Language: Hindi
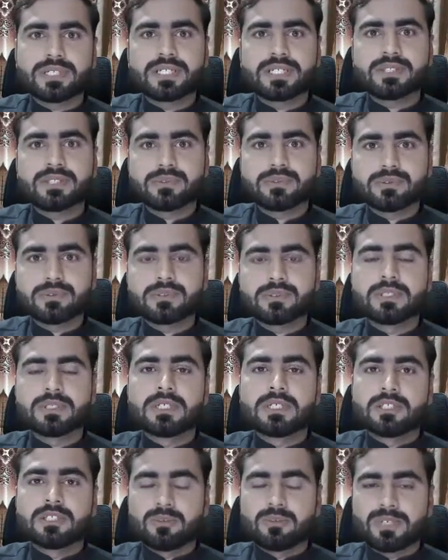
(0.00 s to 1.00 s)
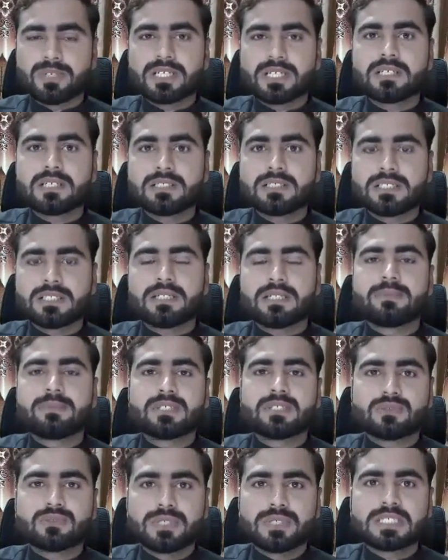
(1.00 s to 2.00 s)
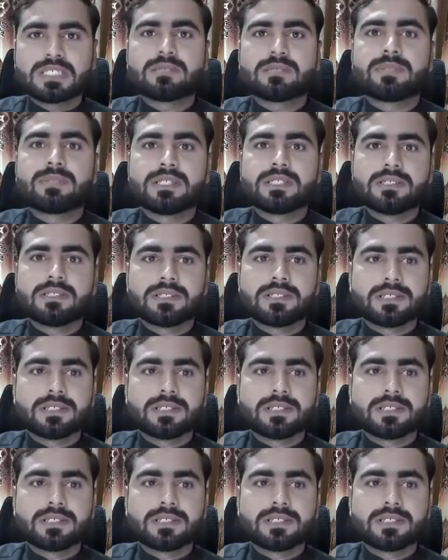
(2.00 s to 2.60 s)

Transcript: करें तो मैंने कहा ठीक है मैं इसको ऐसे भी